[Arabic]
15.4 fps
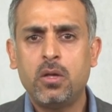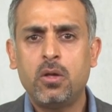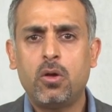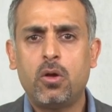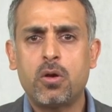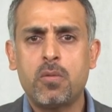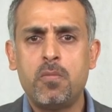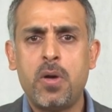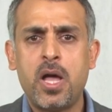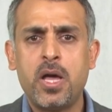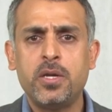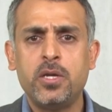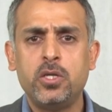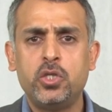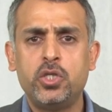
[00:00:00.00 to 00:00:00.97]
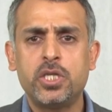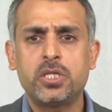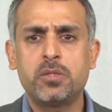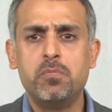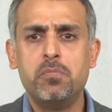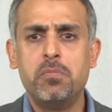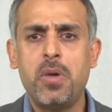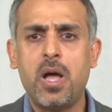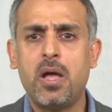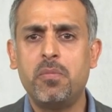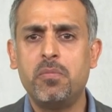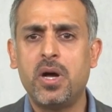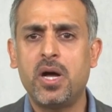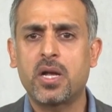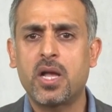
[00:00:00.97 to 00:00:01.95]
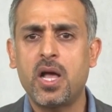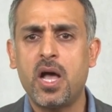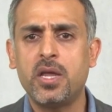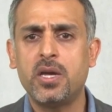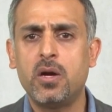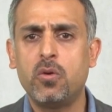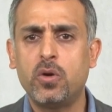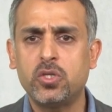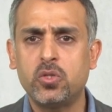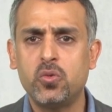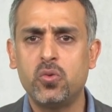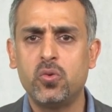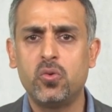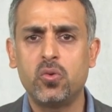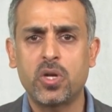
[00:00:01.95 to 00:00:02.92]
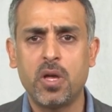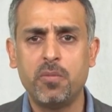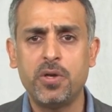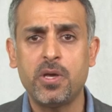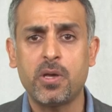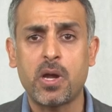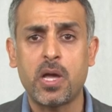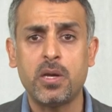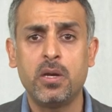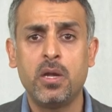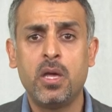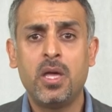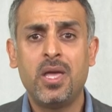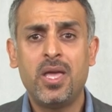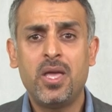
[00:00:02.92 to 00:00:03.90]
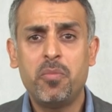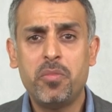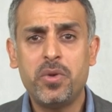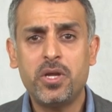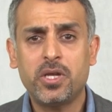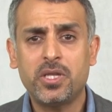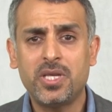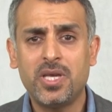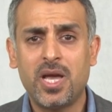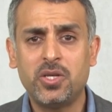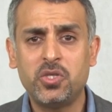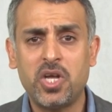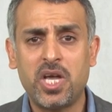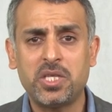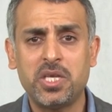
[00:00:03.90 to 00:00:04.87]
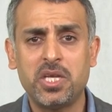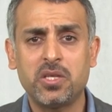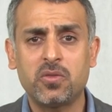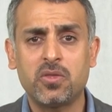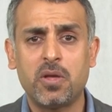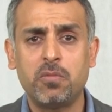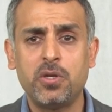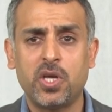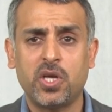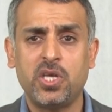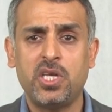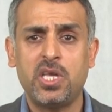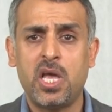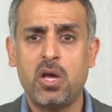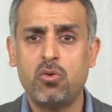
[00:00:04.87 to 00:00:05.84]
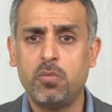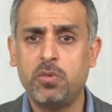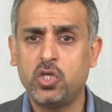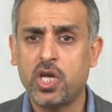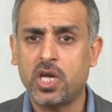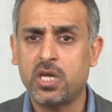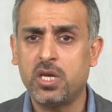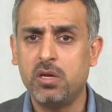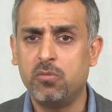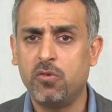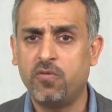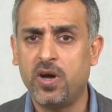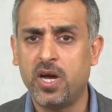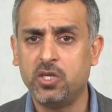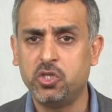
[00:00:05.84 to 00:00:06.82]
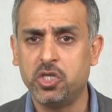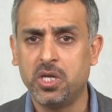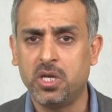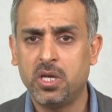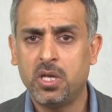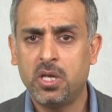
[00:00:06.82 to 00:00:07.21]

حرمان الجسم مهما كان وزنه كبيرا من احتياجاته الطبيعيه وبشكل مفاجئ